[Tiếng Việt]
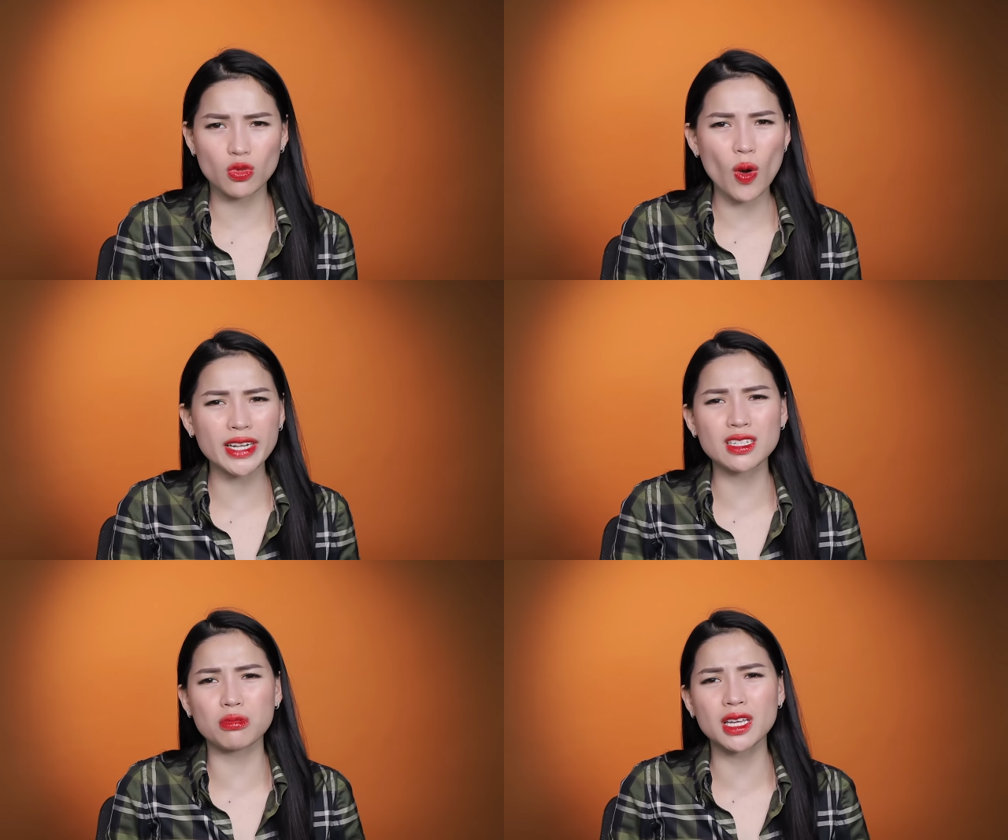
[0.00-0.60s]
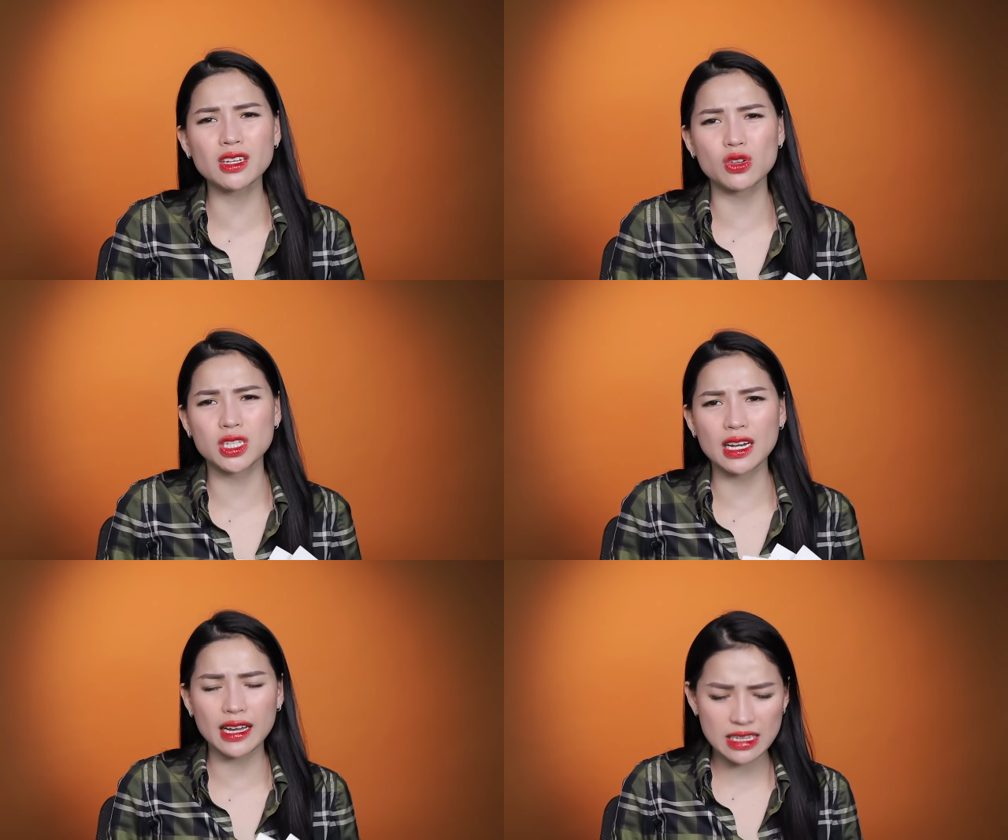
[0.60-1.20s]
Quan trọng nhất đó
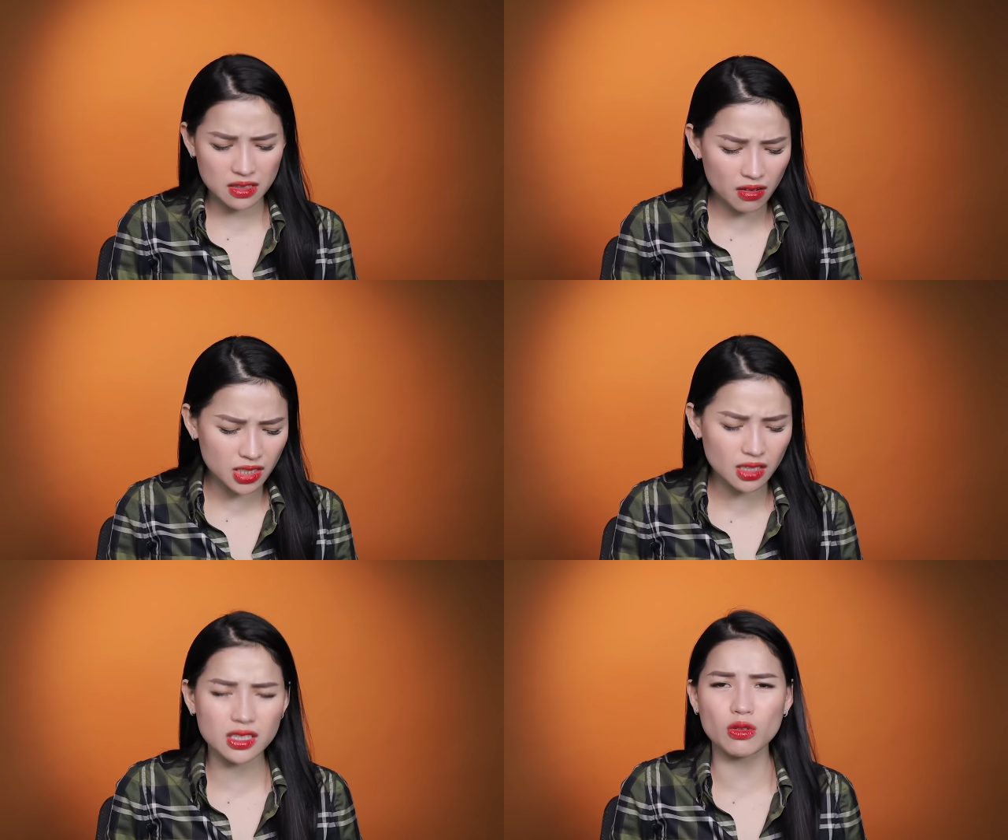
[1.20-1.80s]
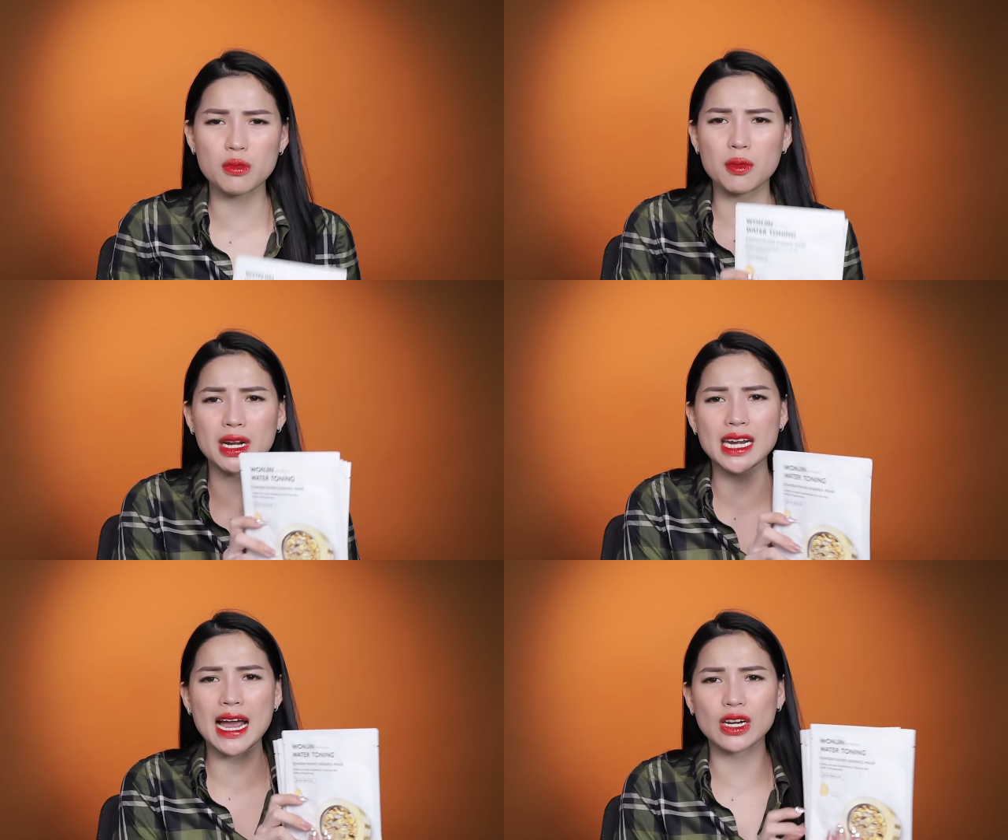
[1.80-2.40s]
chính là cái dưỡng chất ở trong cái miếng
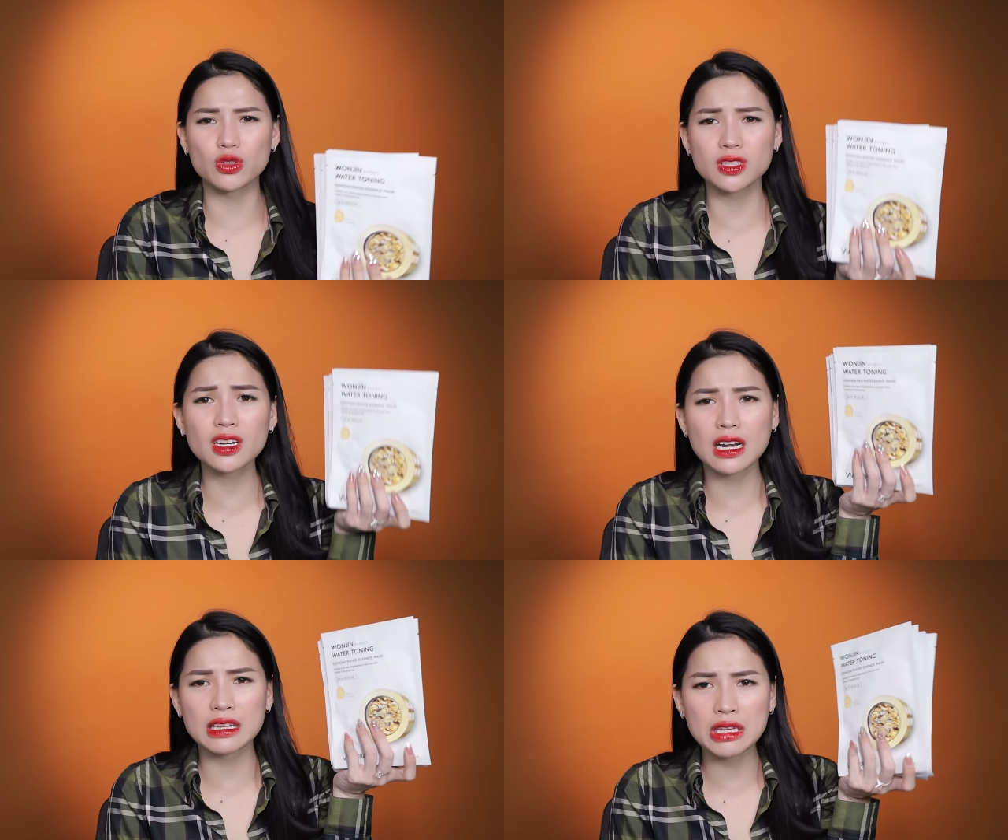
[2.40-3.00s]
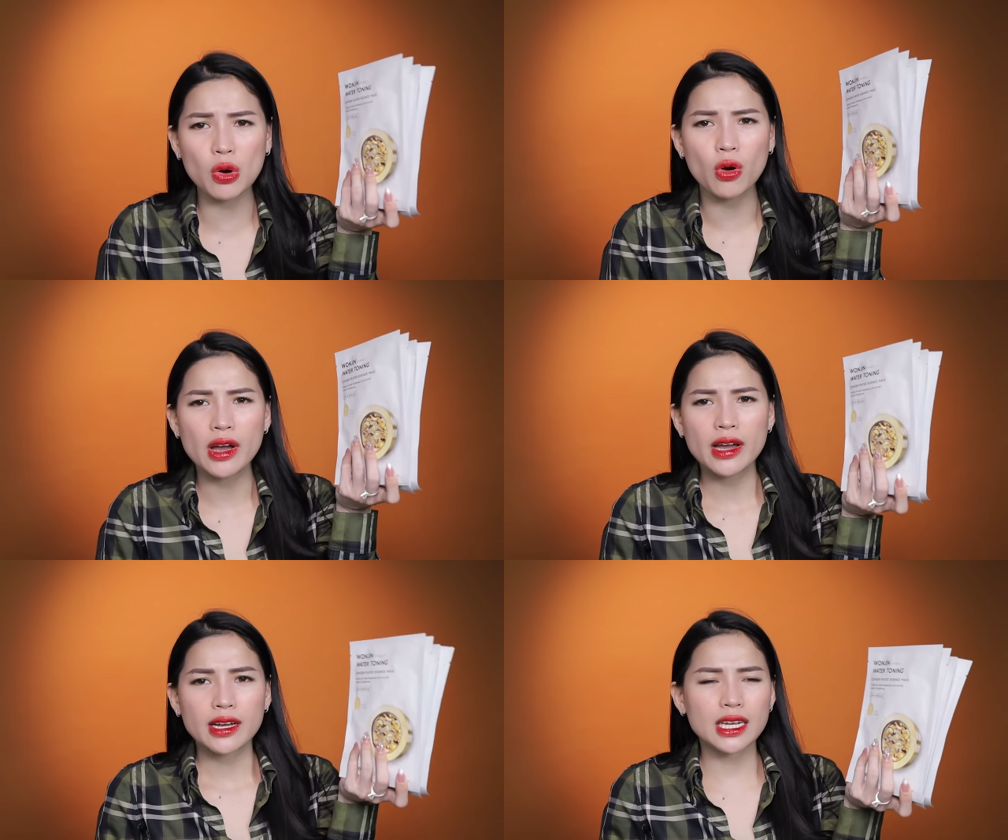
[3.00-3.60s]
mặt nạ này nó rất là nhiều.
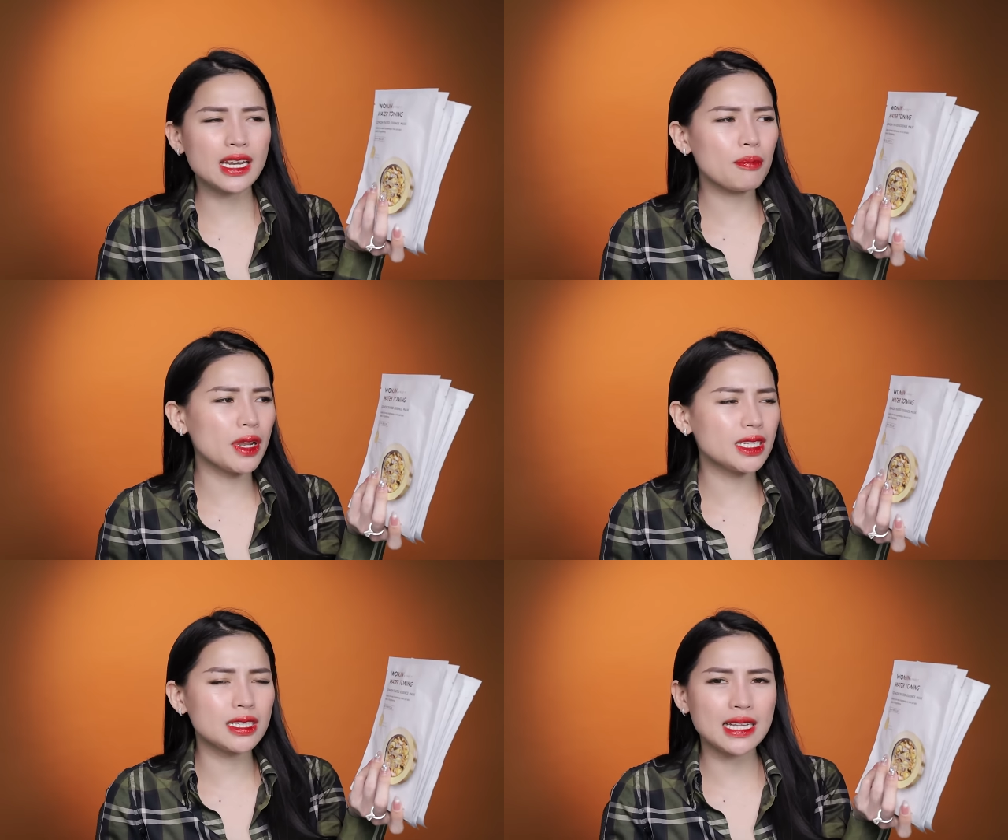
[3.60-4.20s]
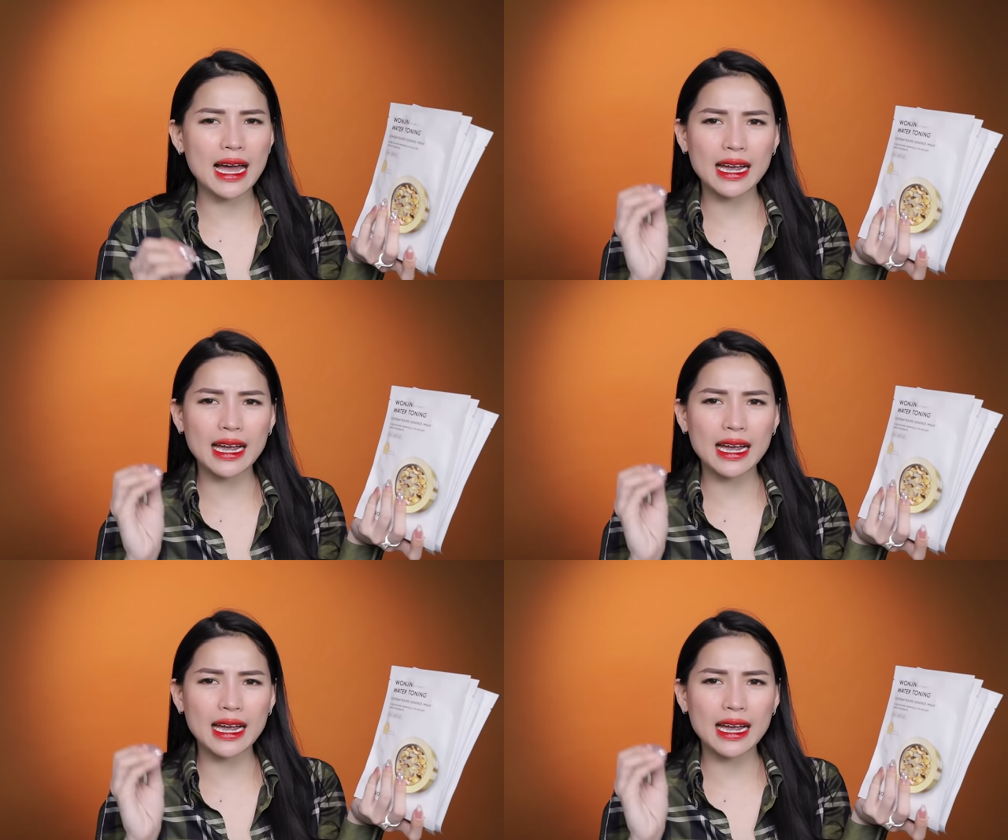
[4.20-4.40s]
Khi đắp lên trên da